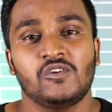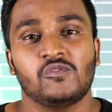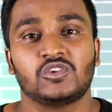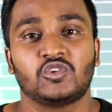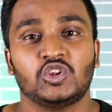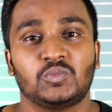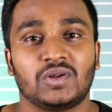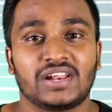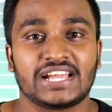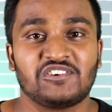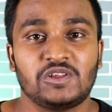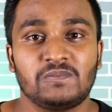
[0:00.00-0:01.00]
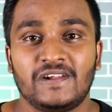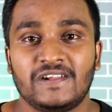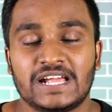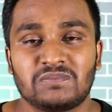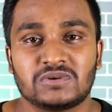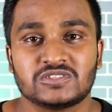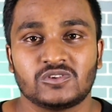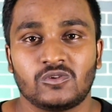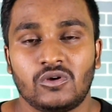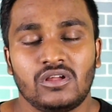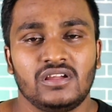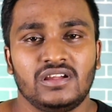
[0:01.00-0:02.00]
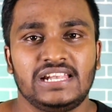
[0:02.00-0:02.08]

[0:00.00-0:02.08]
உங்களுக்கு வந்து பண்ண ரெக்கவரி மெயில் வந்து ஆட் பண்ண சொல்லும்